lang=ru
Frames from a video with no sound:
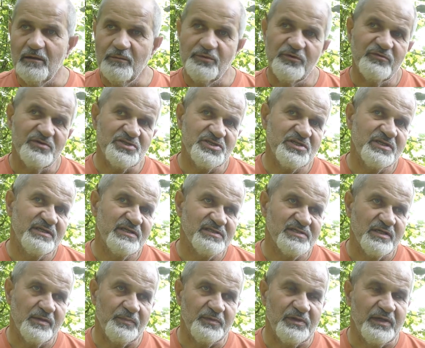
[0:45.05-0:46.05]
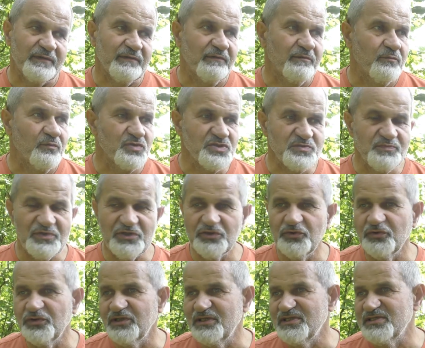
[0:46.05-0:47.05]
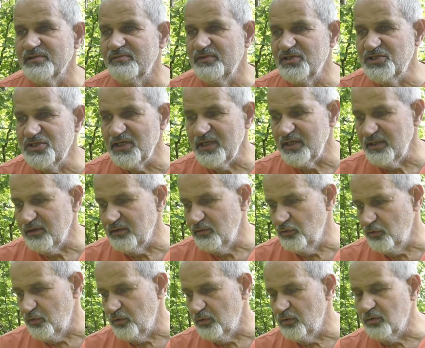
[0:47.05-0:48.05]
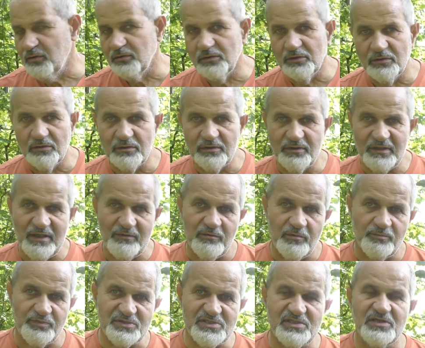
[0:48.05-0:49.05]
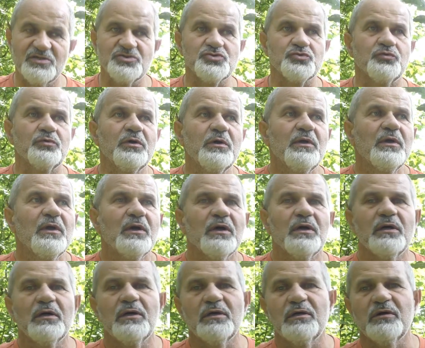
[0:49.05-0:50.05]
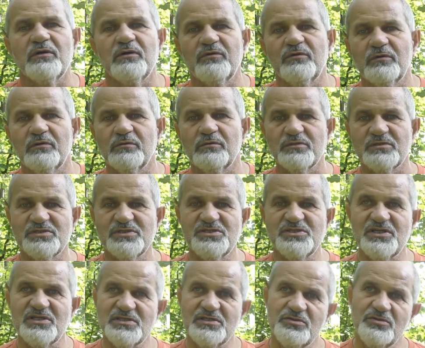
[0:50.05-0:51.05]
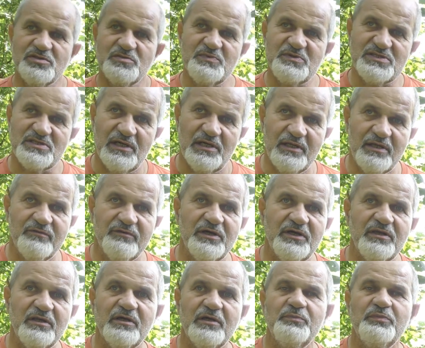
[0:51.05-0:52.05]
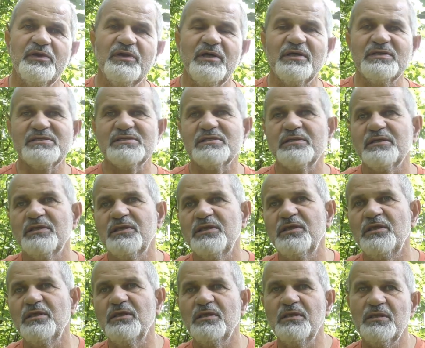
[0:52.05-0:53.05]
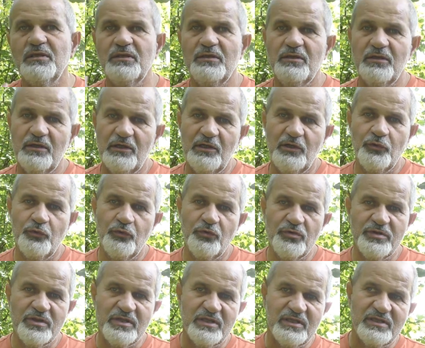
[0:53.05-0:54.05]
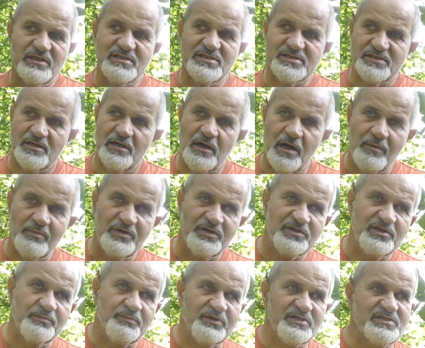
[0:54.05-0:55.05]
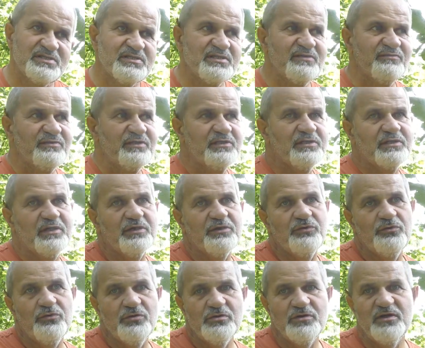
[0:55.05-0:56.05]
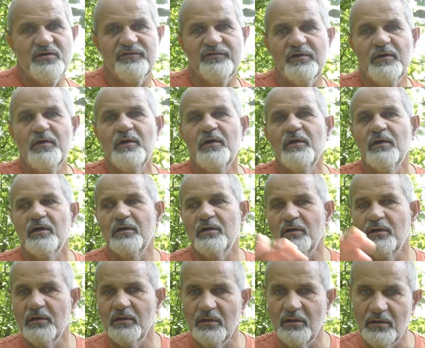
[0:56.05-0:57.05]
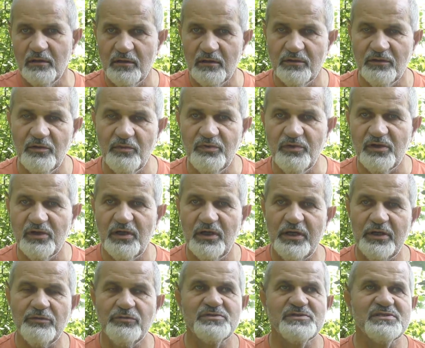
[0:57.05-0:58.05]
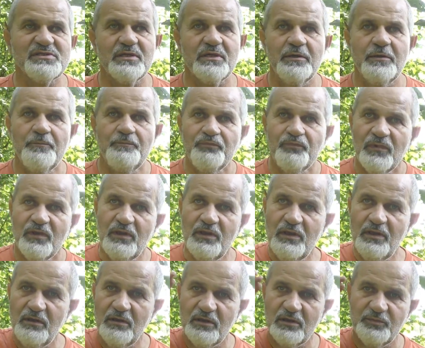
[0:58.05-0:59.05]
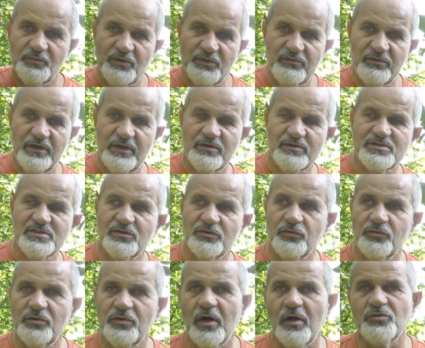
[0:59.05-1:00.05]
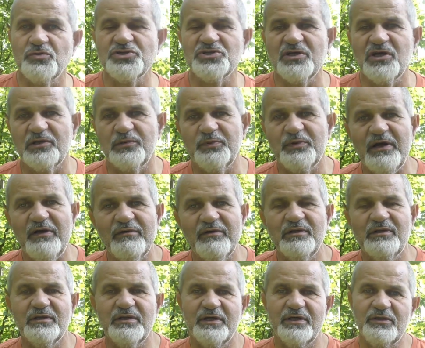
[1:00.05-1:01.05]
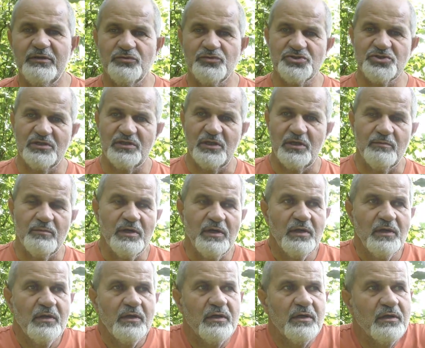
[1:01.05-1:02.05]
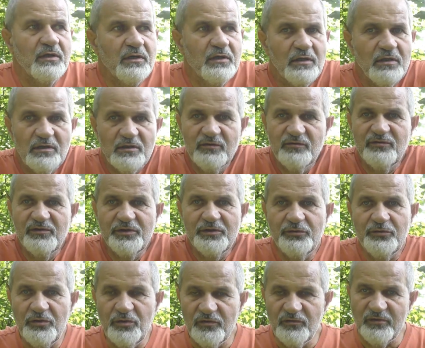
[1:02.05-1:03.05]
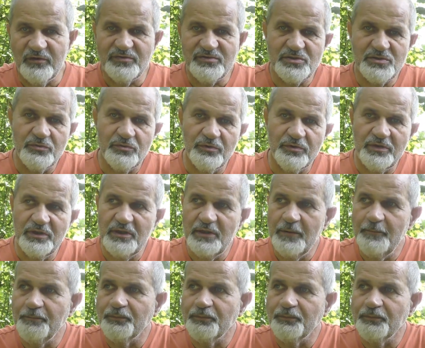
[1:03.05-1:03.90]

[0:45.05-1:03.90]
повышение зарплаты. Может быть, кто-то не замечает, но э, я вам подскажу. А, э, сейчас идет специальная военная операция, и люди из самых депрессивных районов э, набираются и отправляются туда. Уже отправлены, они уже там э, воюют вовсю, и